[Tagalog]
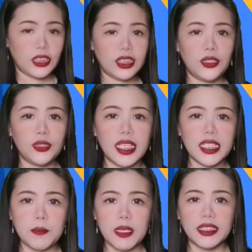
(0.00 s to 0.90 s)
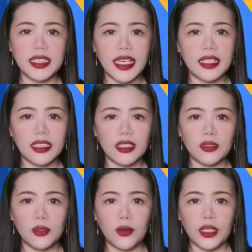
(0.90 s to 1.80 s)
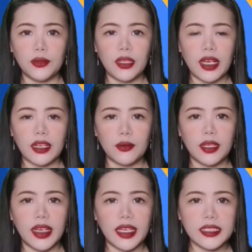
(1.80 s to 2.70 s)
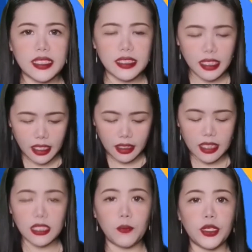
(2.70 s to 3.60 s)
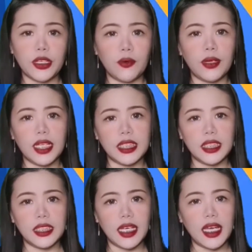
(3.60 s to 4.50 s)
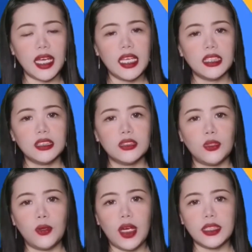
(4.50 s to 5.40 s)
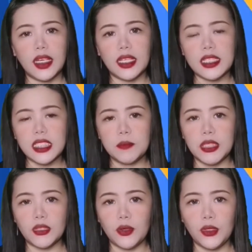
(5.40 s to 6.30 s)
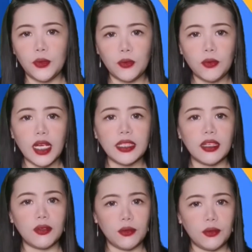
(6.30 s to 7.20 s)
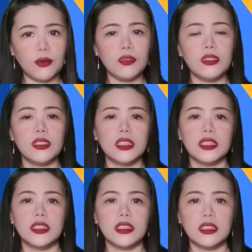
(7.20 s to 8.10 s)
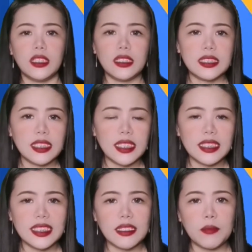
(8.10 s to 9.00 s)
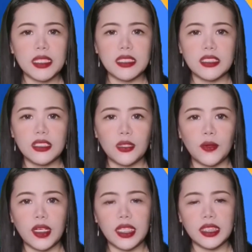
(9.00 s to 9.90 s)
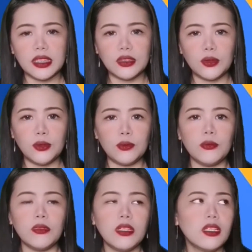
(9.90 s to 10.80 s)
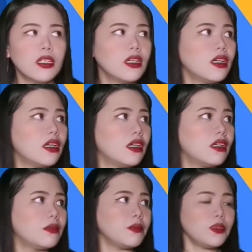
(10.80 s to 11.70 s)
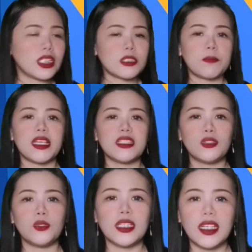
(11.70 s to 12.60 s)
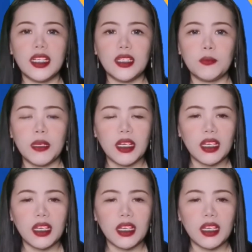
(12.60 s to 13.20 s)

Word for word: Ay, hindi ko na-expect na darating to ngayong araw guys kasi nasa work ako kanina. So, ang naka-receive nito yung anak ko. Then, sinend niya sa messenger ko kanina. So, yung um, yung expression ko talaga nung